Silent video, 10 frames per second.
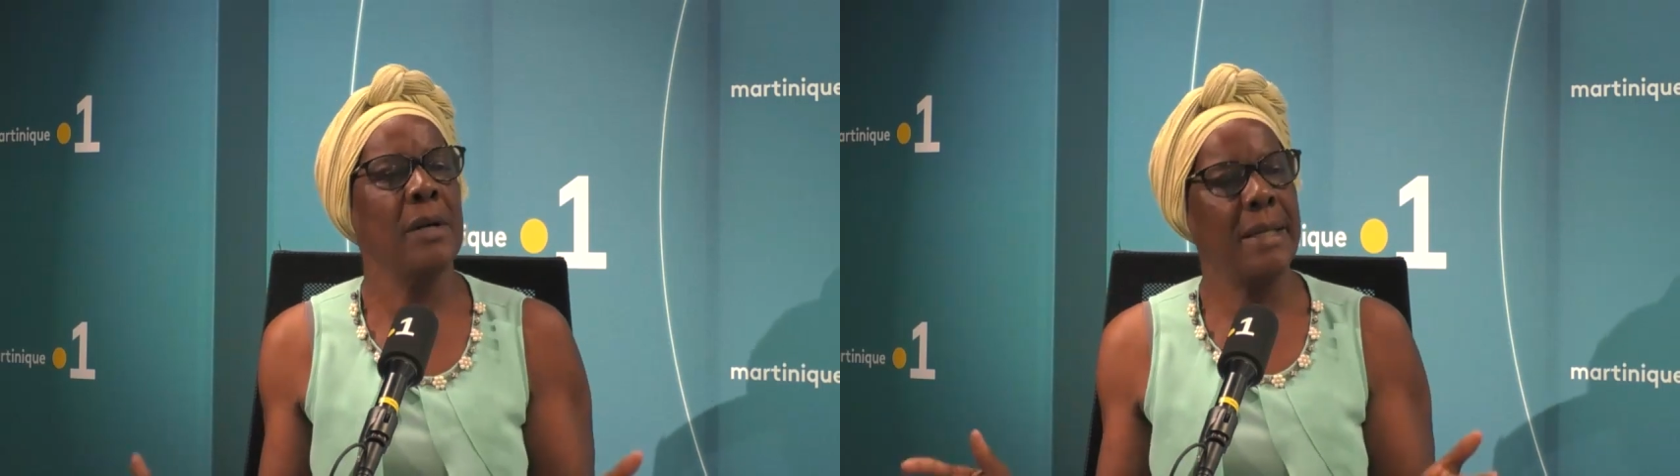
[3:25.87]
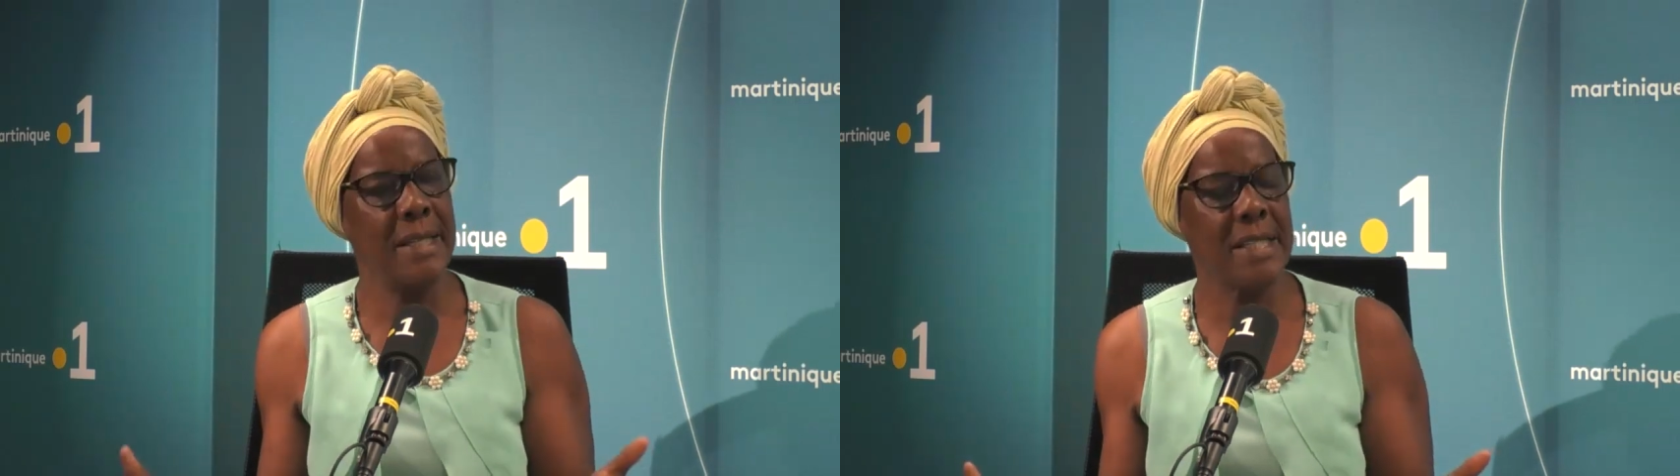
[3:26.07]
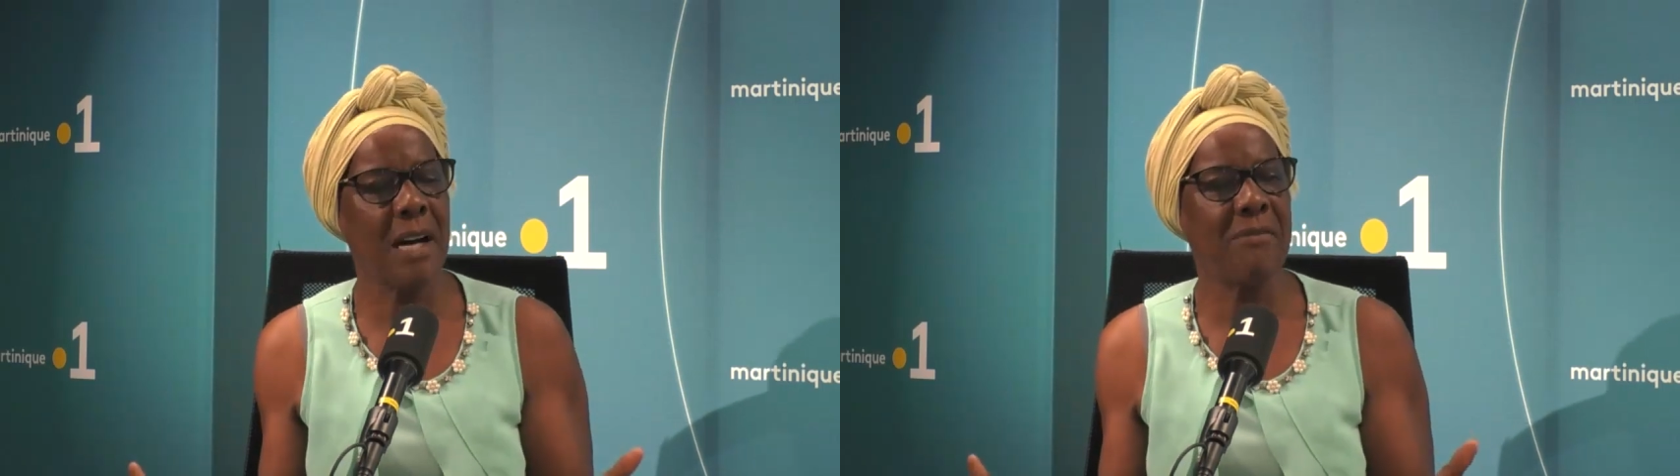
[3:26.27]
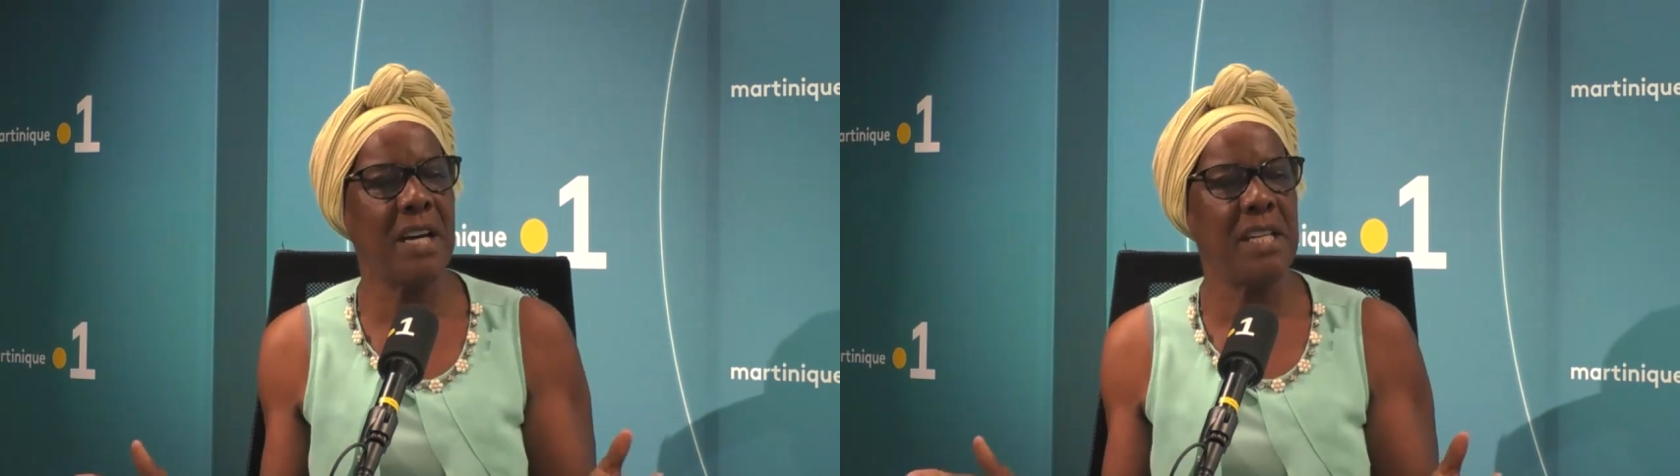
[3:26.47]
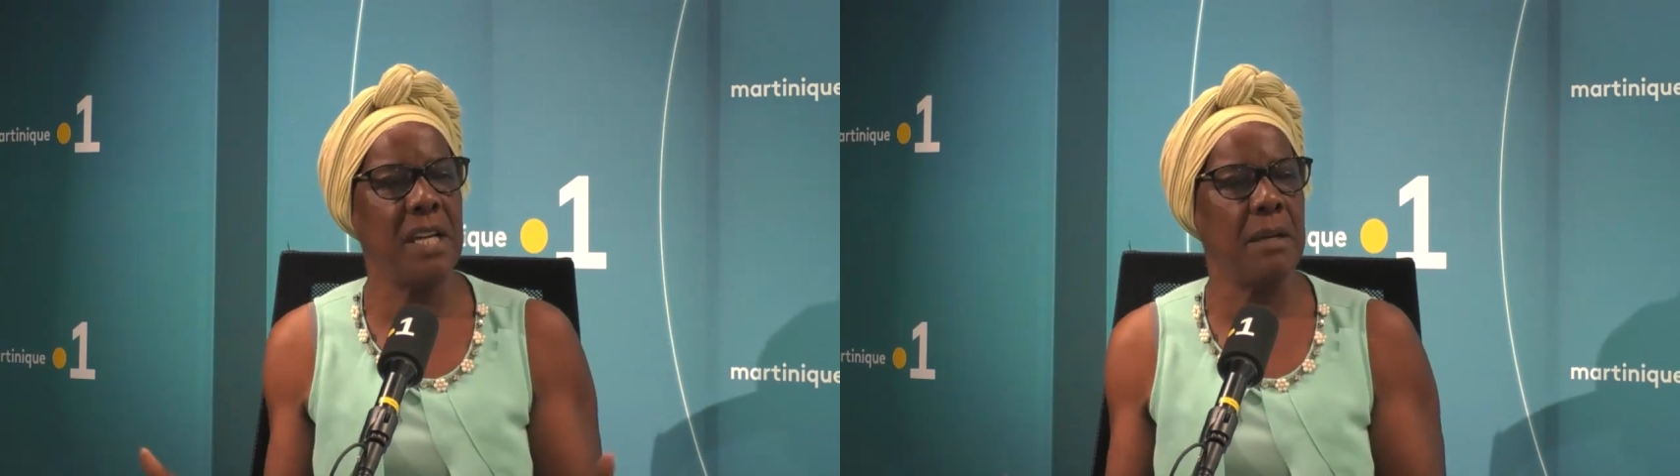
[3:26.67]
les
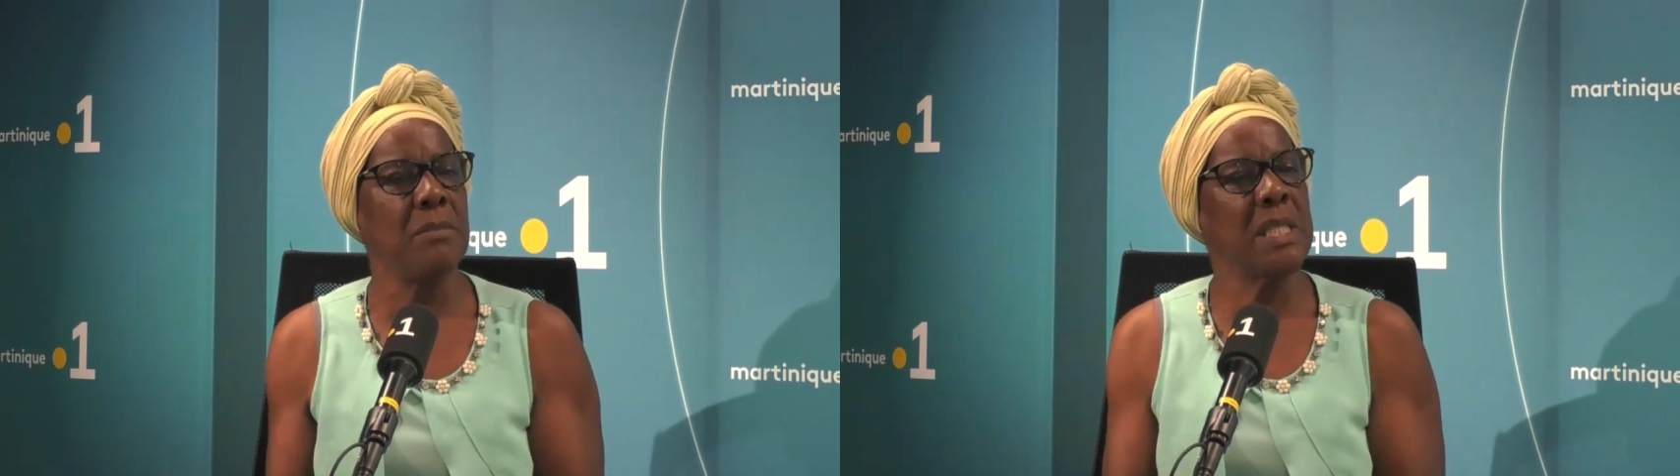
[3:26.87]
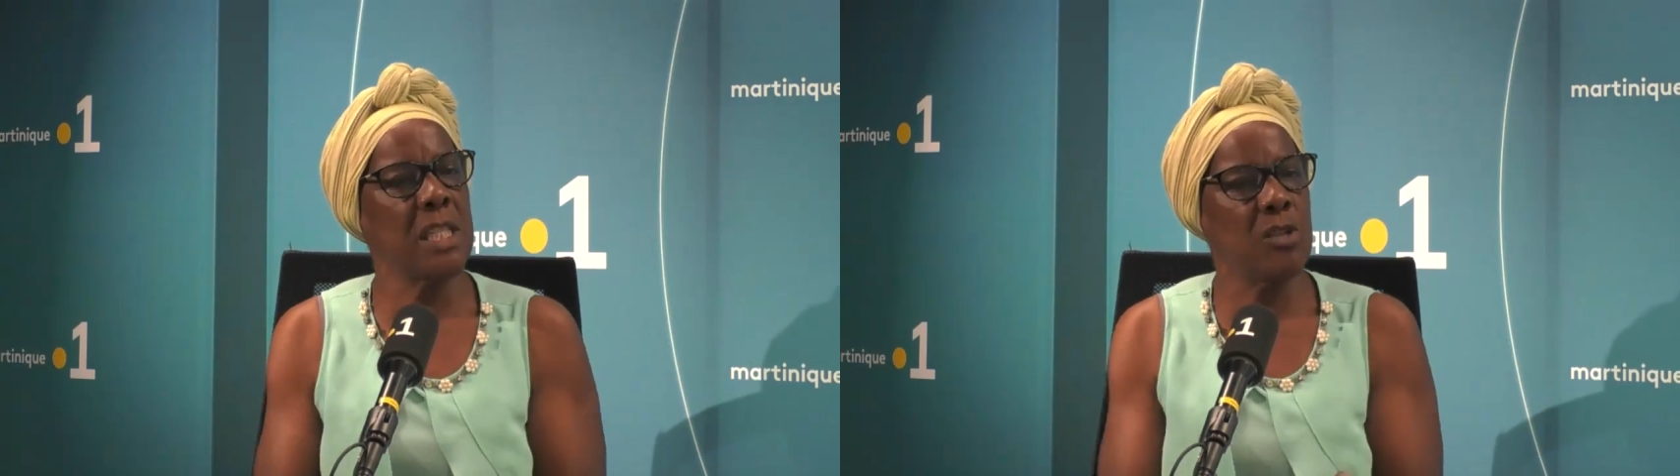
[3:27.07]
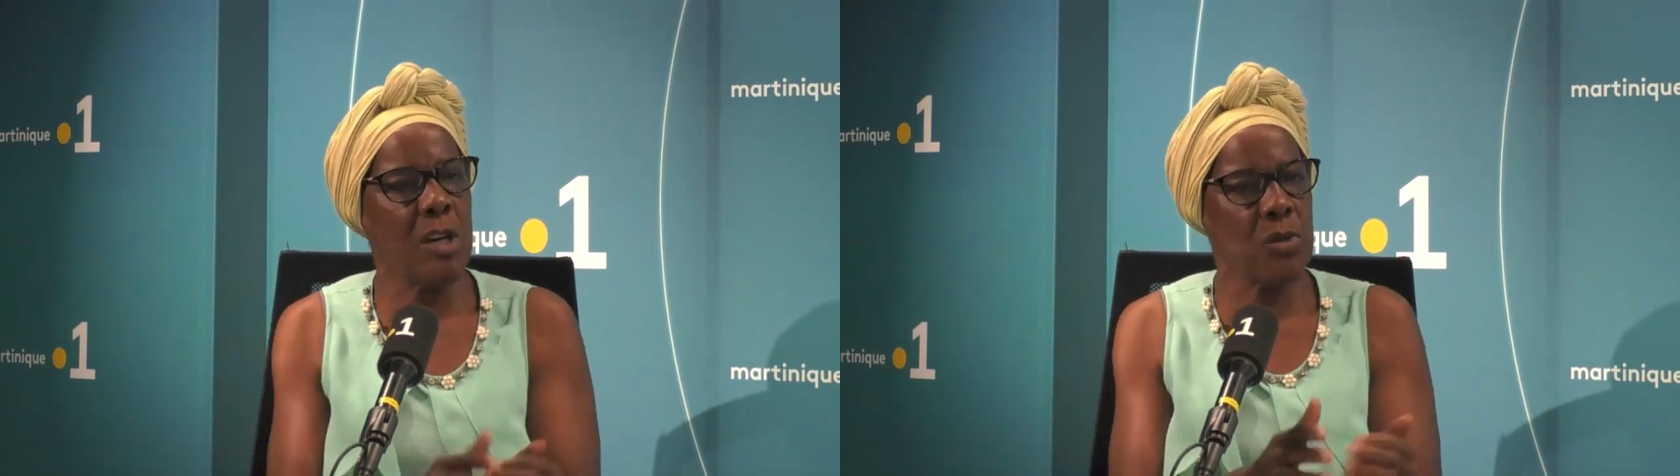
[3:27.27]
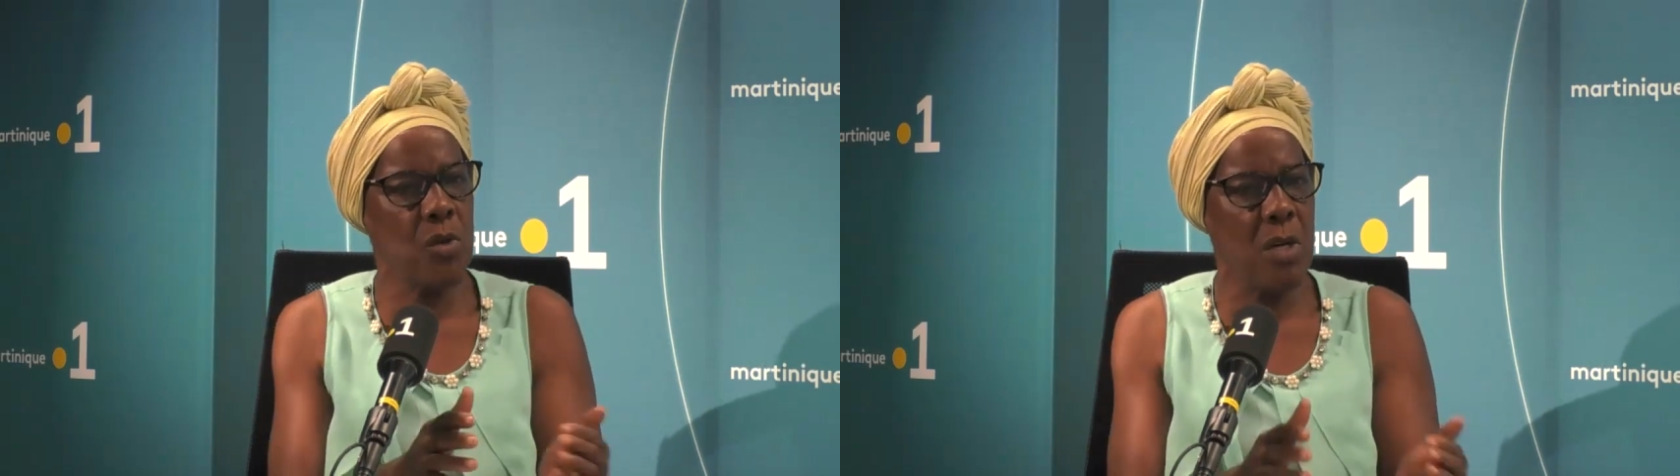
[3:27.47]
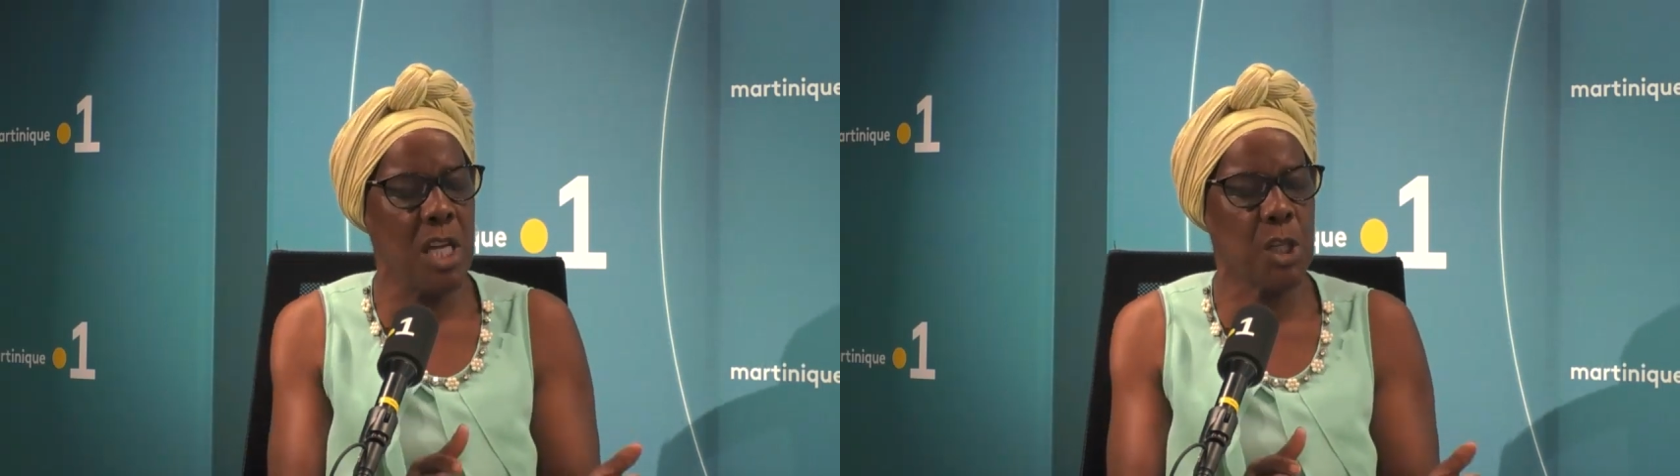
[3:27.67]
travailleurs, mes
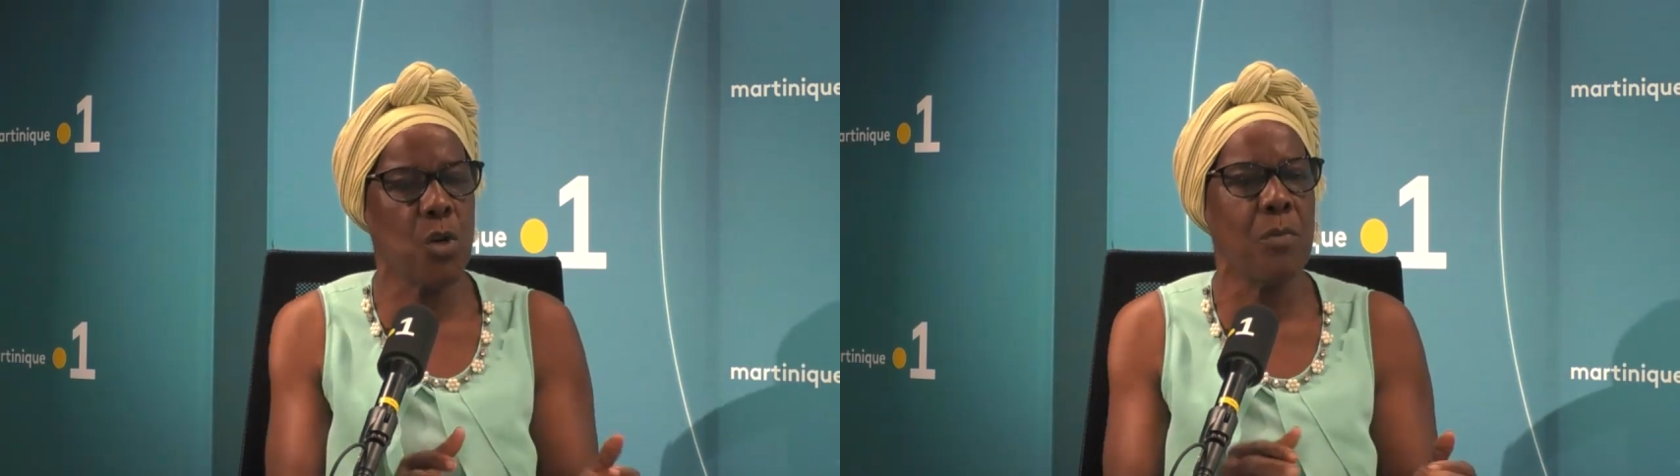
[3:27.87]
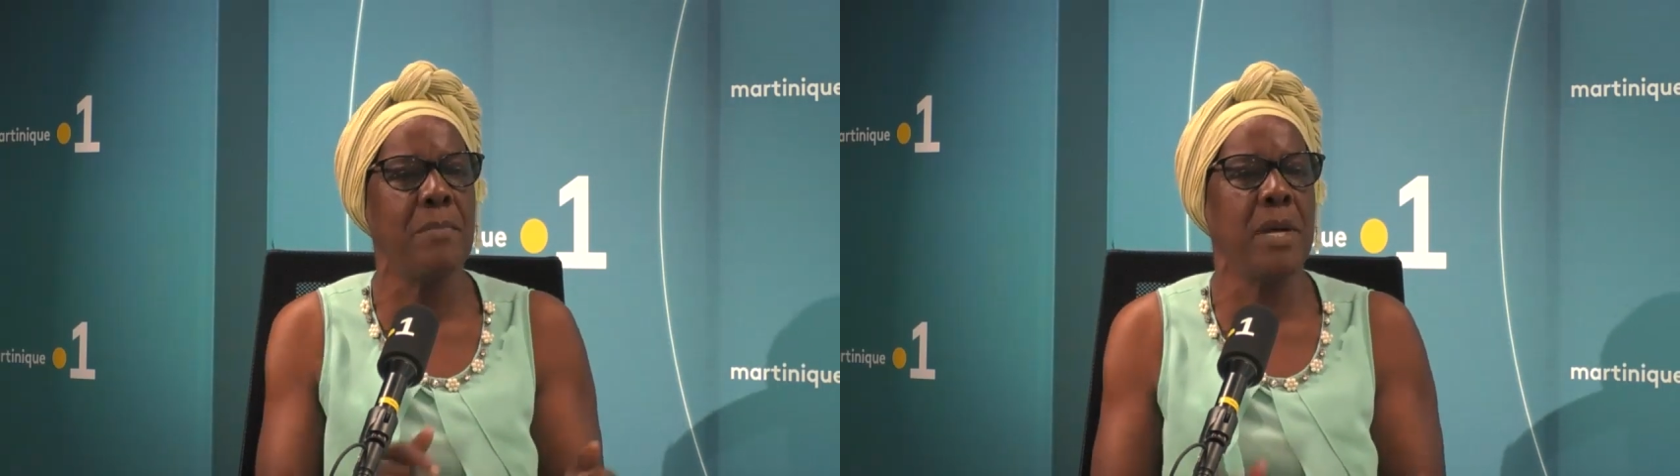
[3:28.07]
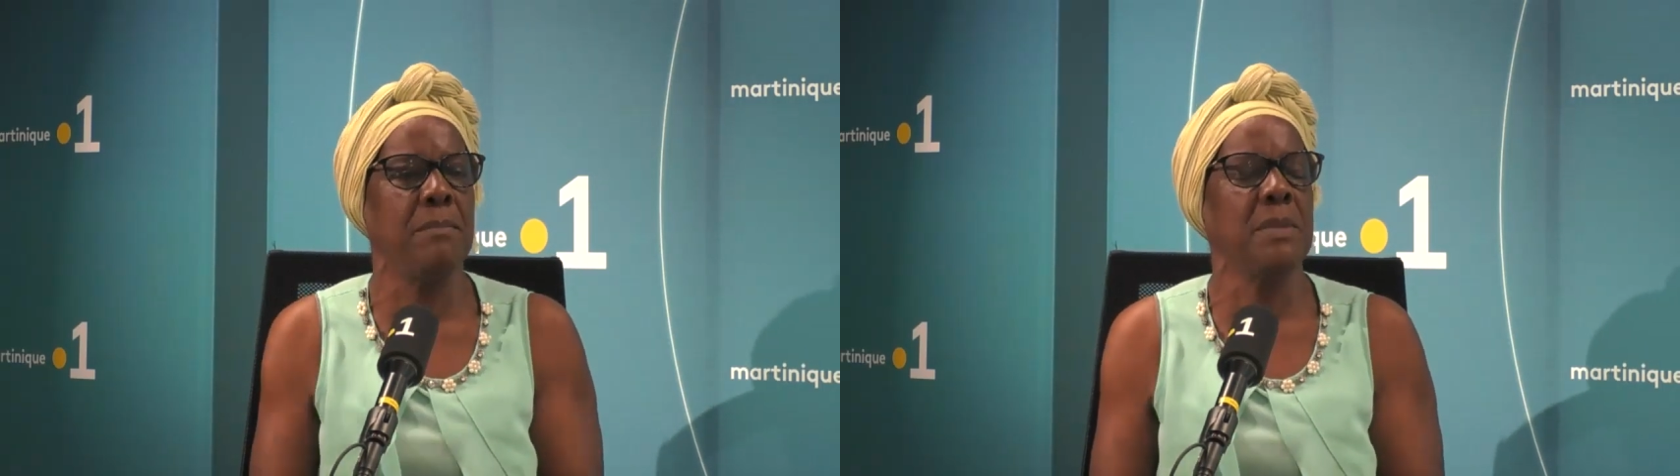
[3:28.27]
situations, les chômeurs,